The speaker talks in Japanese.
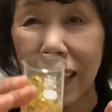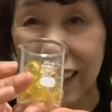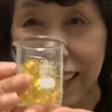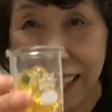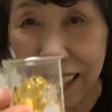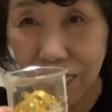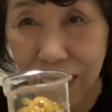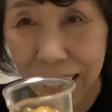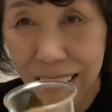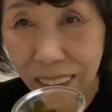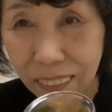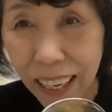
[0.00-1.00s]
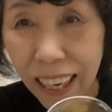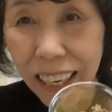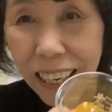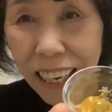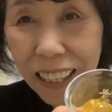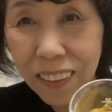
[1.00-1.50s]
ぜひ皆様、
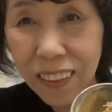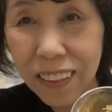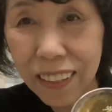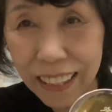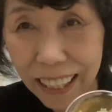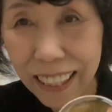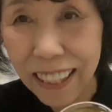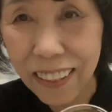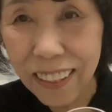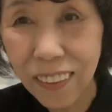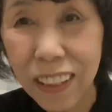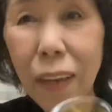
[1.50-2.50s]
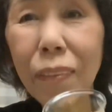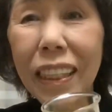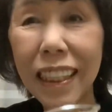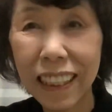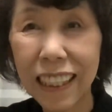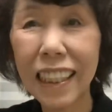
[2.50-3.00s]
あのね、お試
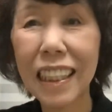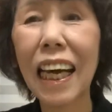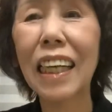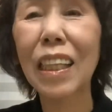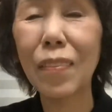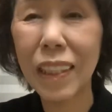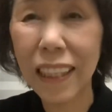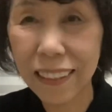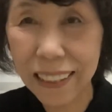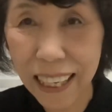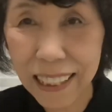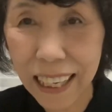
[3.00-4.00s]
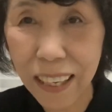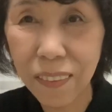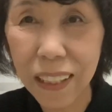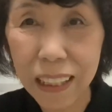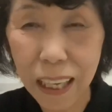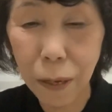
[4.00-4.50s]
しに使ってみてください
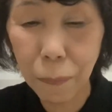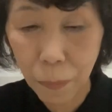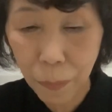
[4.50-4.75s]
ませ。